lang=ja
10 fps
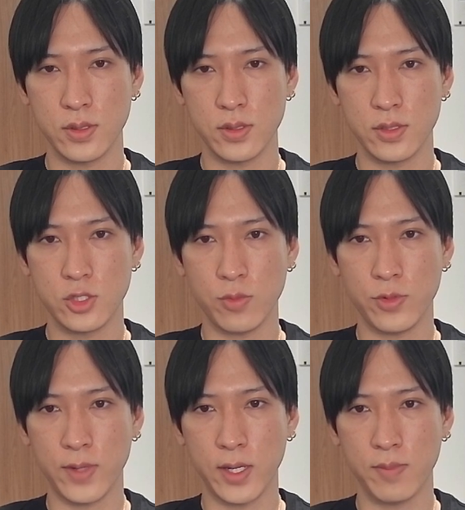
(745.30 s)

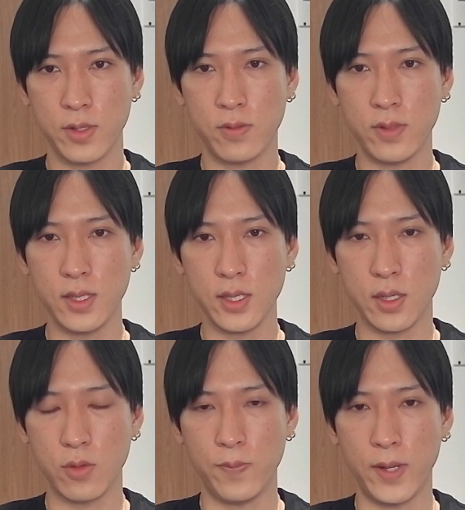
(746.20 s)
ショピファイ。まあ、ここあたりが
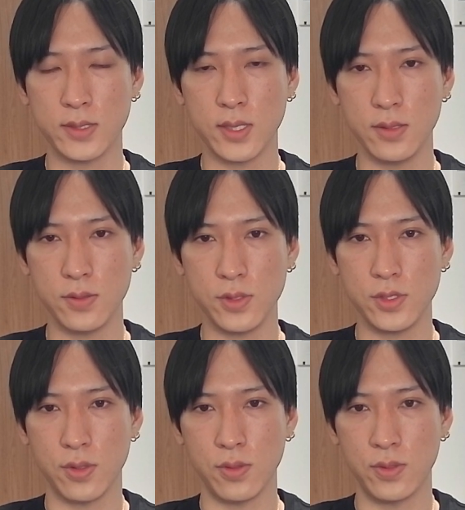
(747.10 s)
5%以
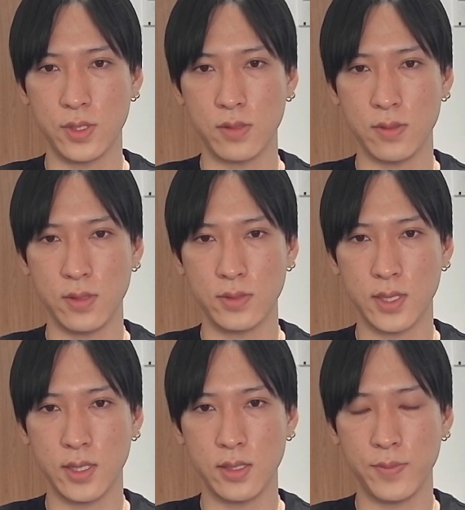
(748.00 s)
上大きく値を下
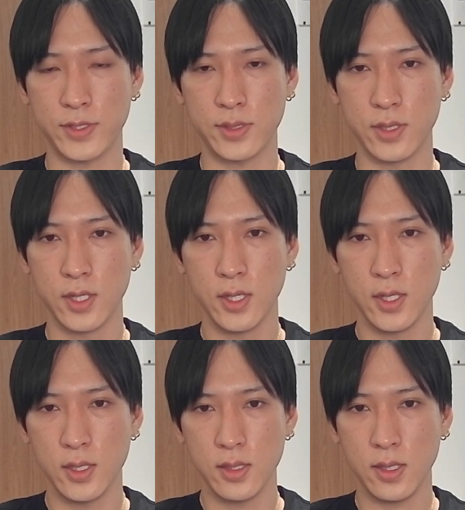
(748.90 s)
げてます。
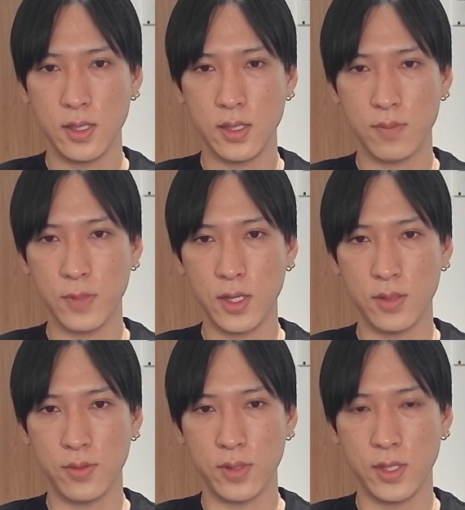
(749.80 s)
で、ね、あ
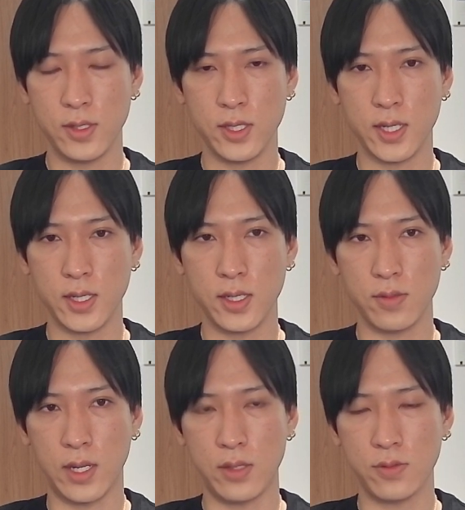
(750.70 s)
の、エネルギー関係で言う
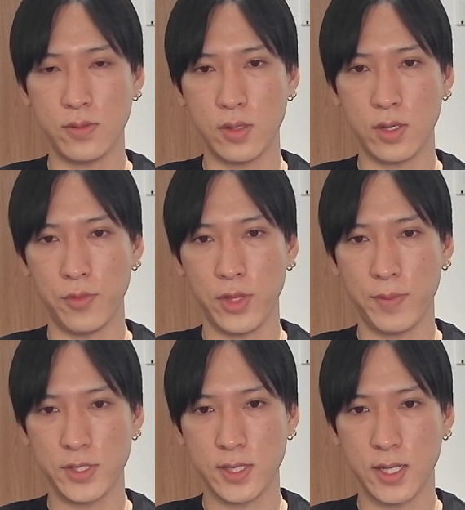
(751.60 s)
とアルコアとかもね、やっぱ
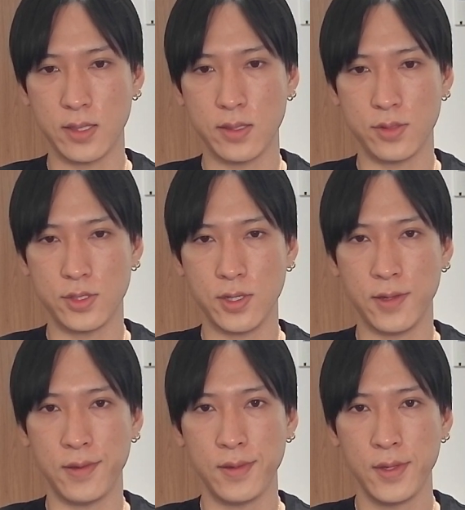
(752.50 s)
下がってる
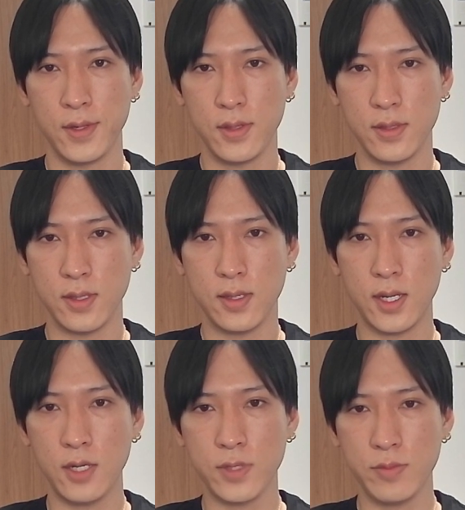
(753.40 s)
し、で、
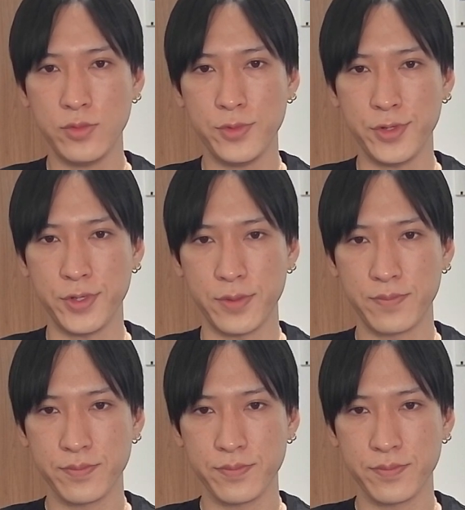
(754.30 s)
ガーファムも、